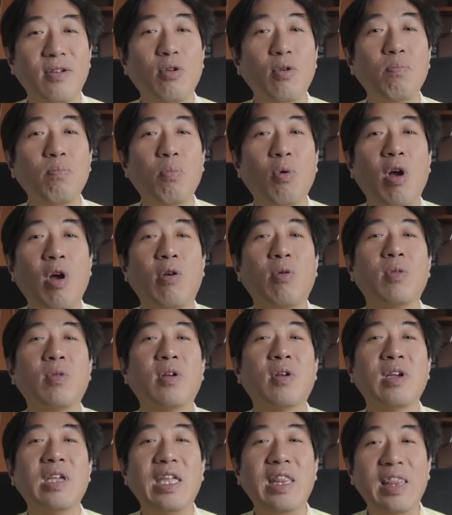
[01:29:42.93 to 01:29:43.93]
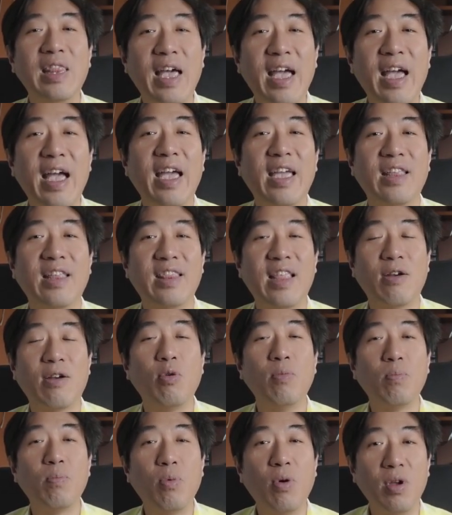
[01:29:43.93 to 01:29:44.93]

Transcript: หรือคุณป่วยคุณก็กินได้แต่คุณ